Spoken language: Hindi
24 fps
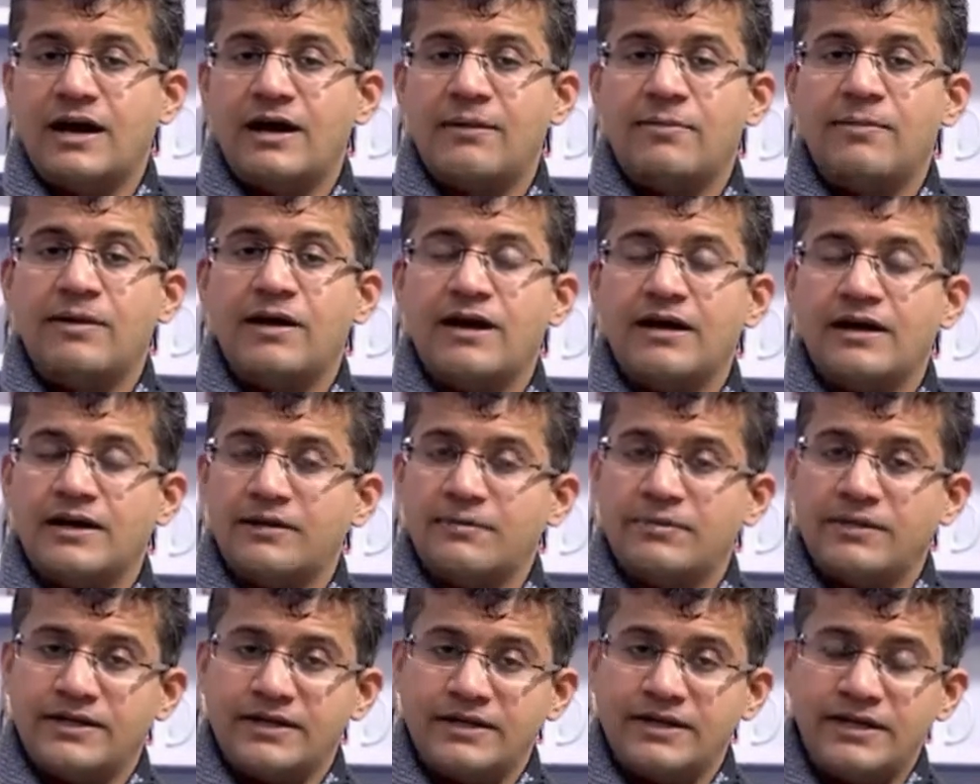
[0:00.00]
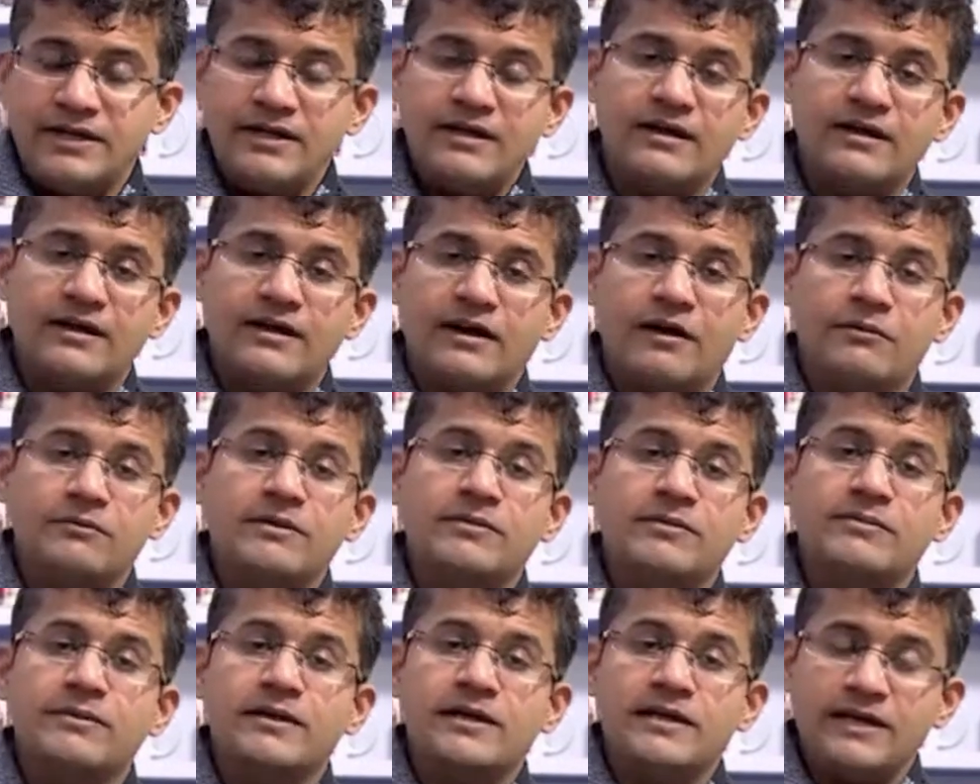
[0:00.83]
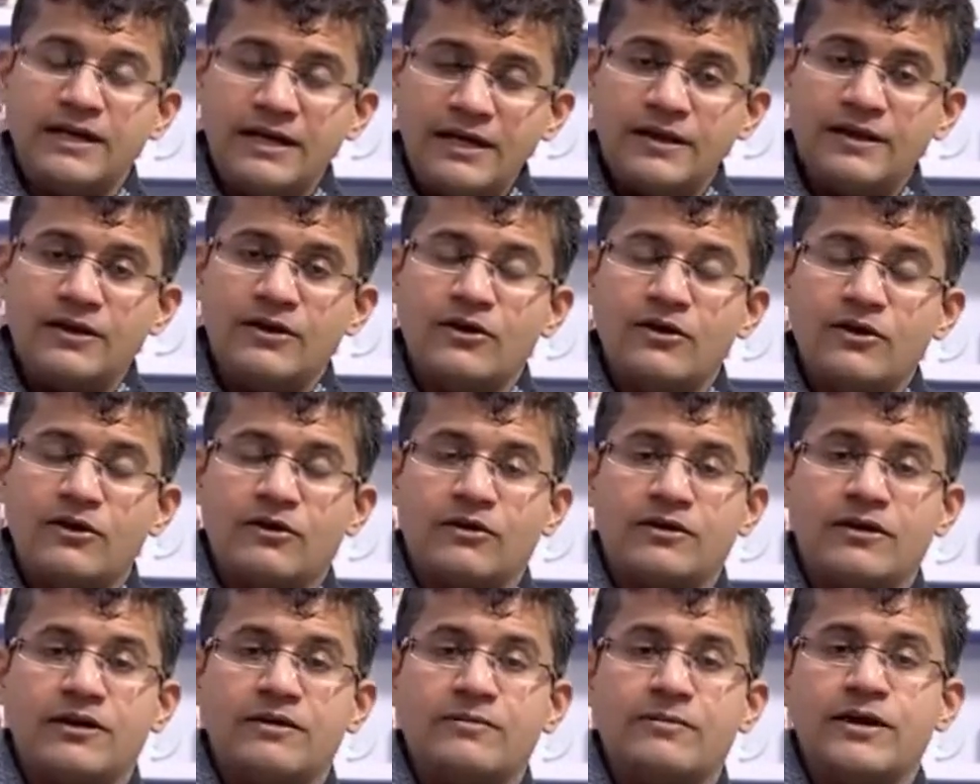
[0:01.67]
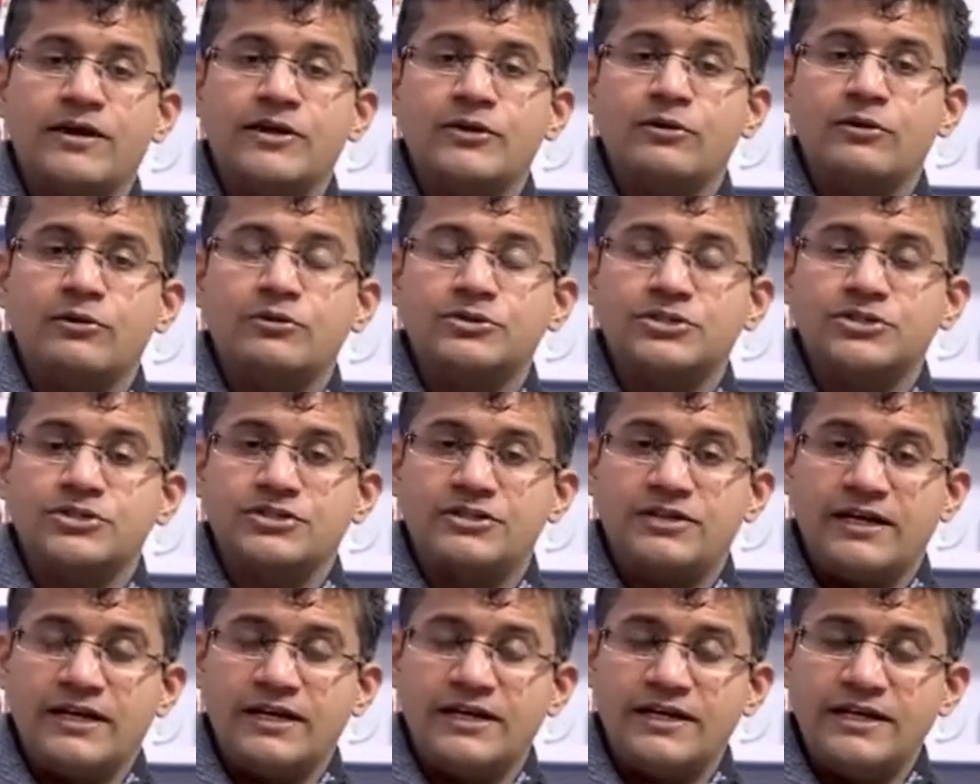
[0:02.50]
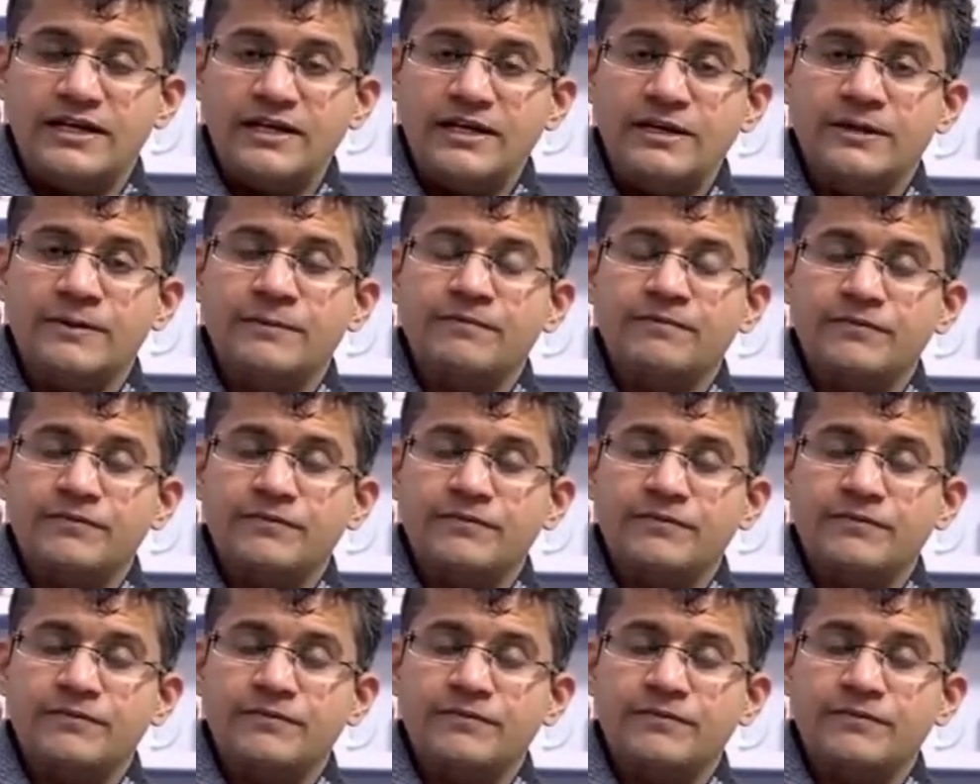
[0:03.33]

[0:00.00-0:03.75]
आप आगे बढ़िए हमें मिलिए और हमारी कोशिश रहेगी